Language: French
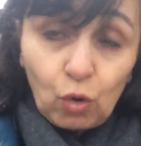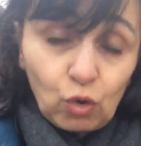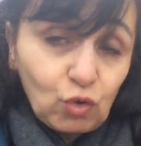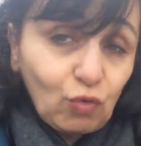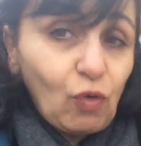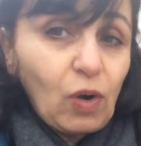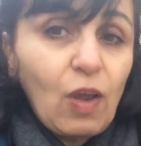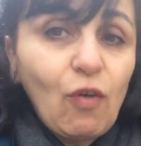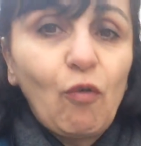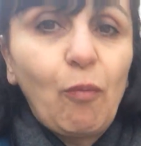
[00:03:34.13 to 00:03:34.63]
dont
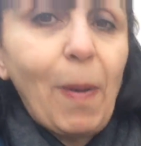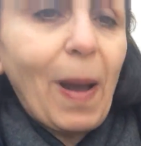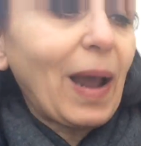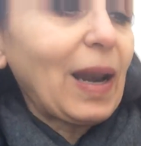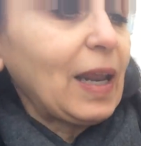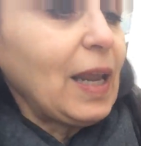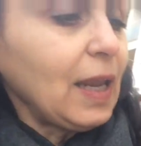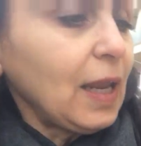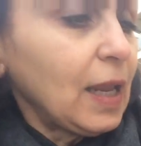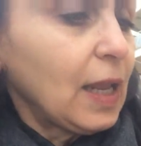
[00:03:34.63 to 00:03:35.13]
je voulais vous
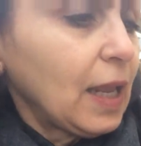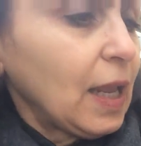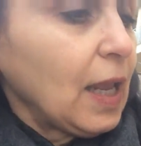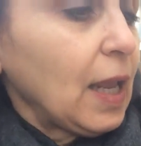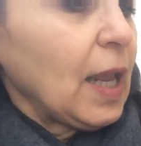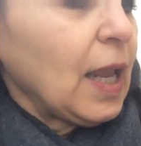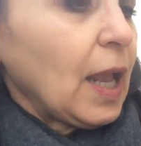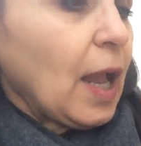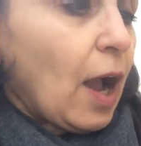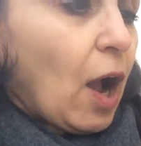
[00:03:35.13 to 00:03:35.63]
parler.
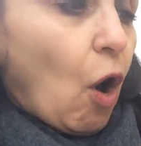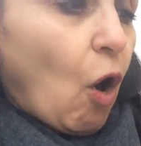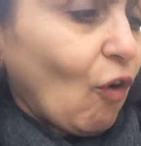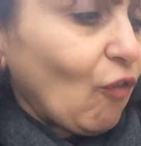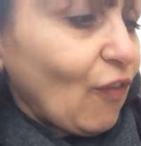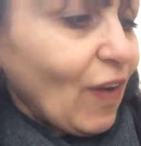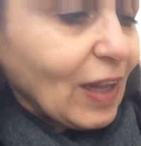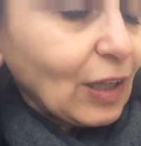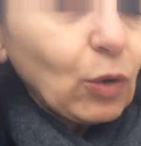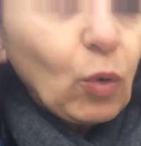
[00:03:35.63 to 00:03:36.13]

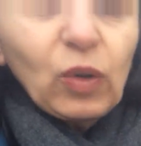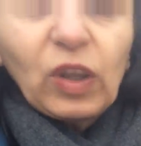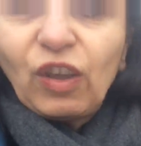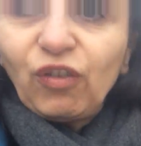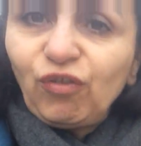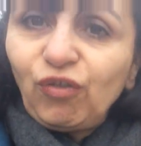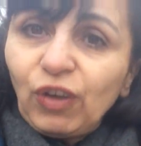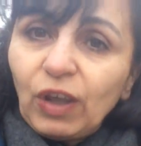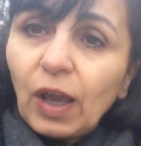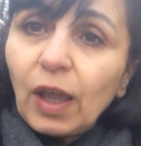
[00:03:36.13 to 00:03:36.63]
En fait, le
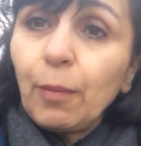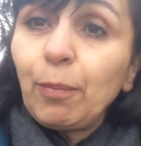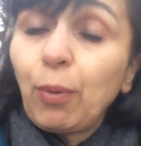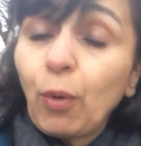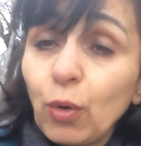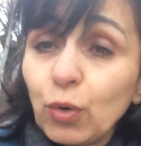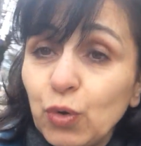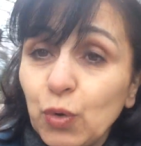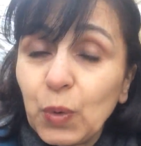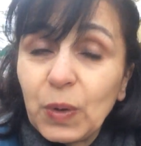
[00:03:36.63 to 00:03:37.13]
kéfir est
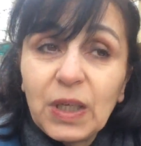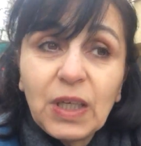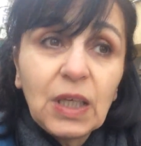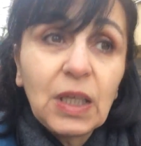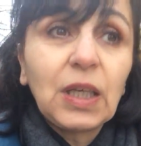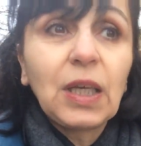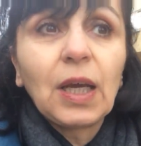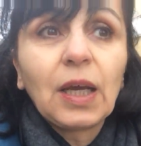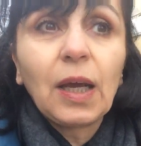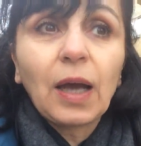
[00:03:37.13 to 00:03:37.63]

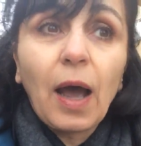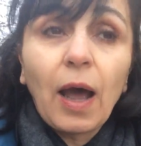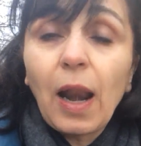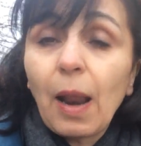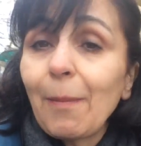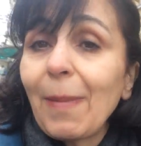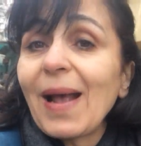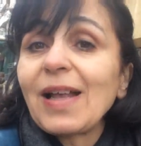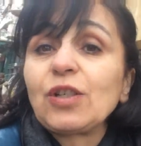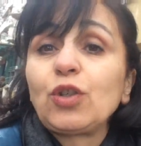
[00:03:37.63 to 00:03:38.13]
produit à
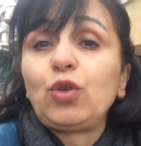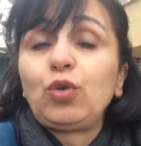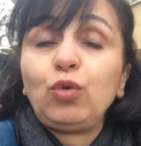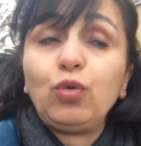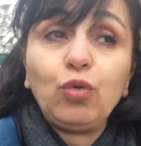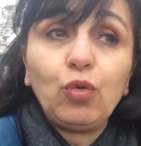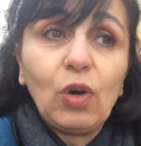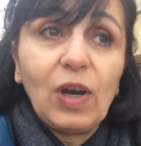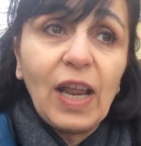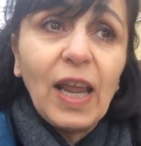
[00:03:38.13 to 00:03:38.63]
la base
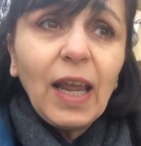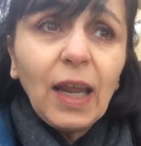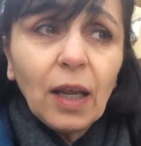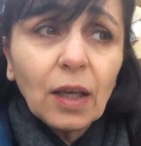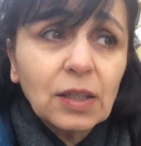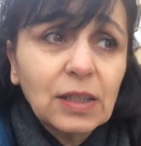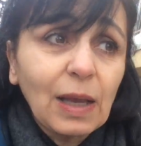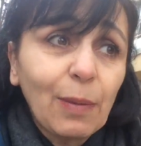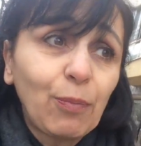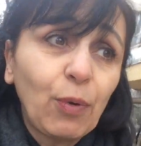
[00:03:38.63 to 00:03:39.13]
du lait.
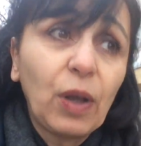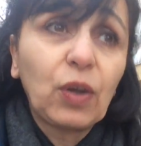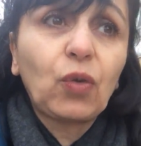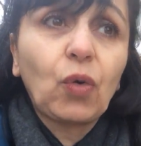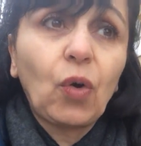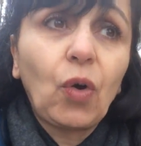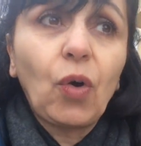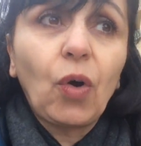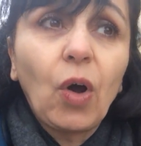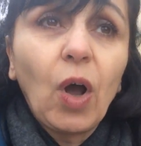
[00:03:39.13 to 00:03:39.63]
Ça peut
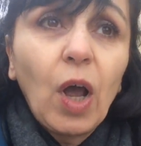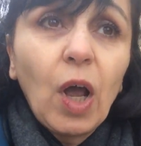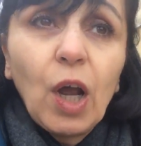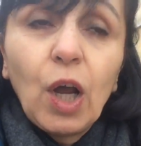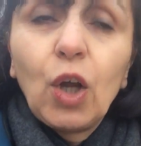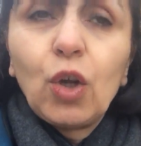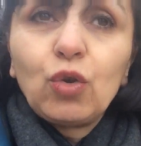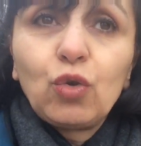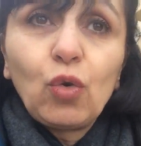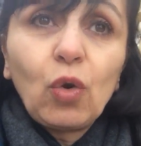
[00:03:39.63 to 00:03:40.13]
être
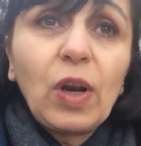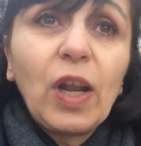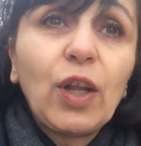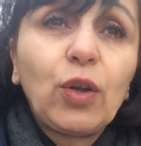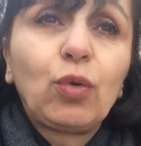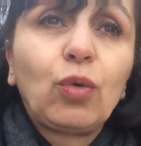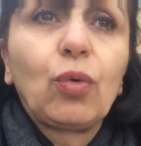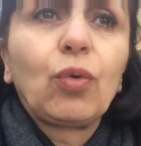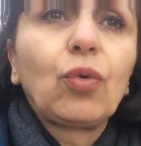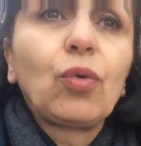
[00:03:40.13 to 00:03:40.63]
du
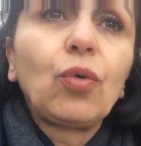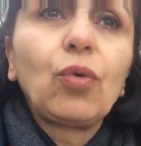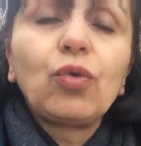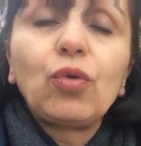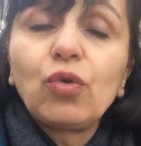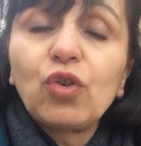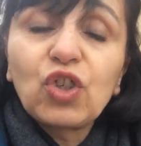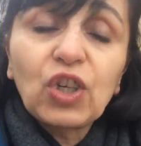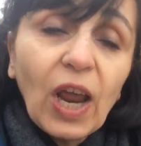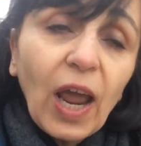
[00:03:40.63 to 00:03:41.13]
lait
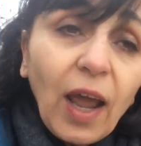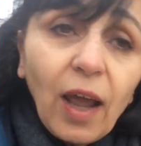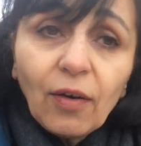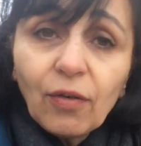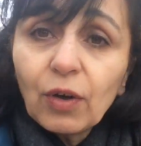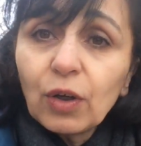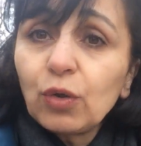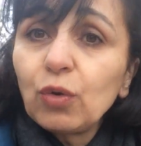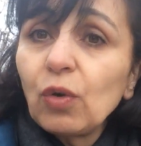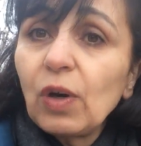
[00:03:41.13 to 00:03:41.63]
de,
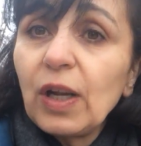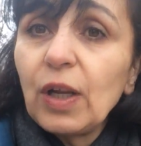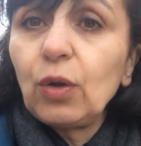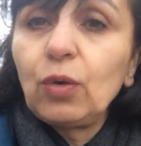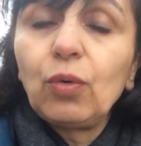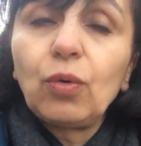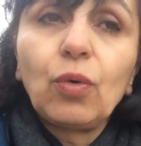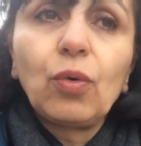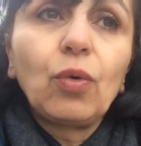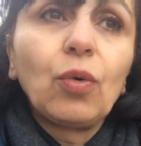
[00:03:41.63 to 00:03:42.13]
chèvre, du lait
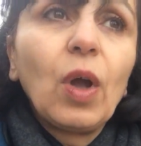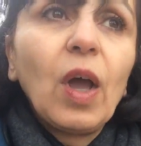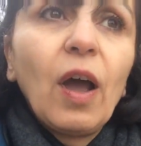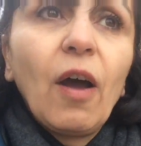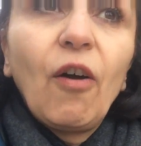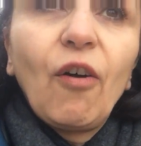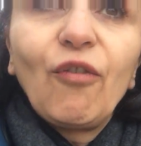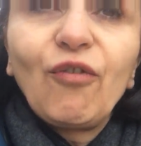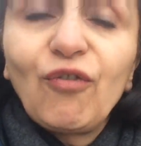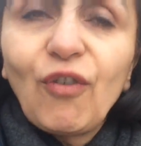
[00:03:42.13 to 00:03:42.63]
de
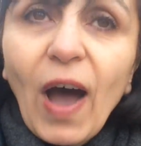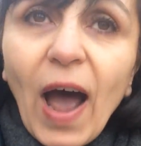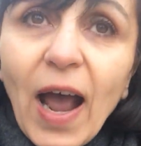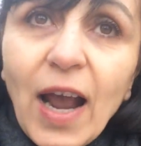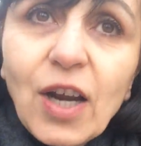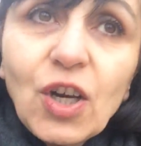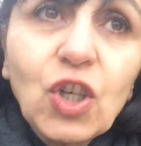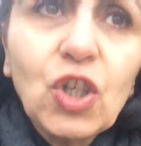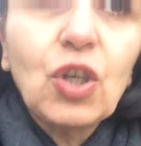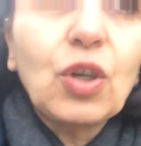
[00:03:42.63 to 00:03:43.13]

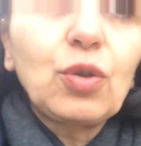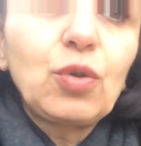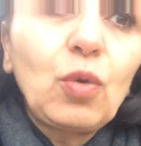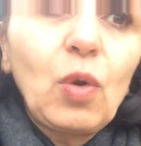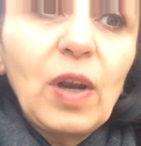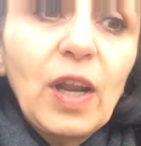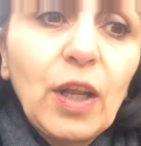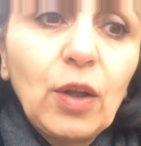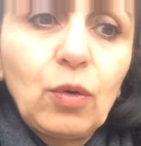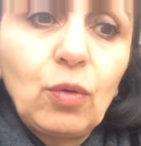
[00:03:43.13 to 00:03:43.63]
vache,
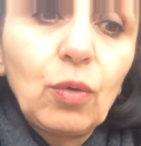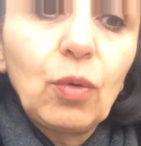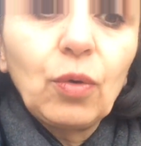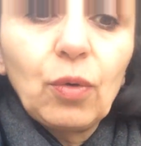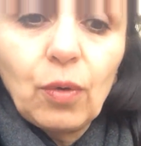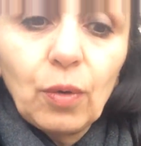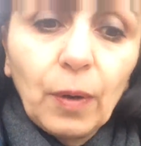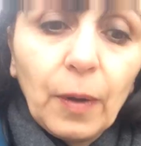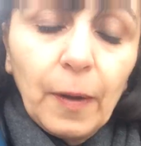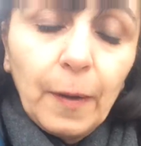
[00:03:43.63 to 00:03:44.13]
du lait
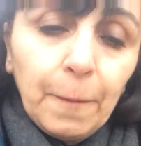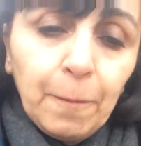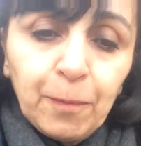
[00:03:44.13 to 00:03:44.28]
de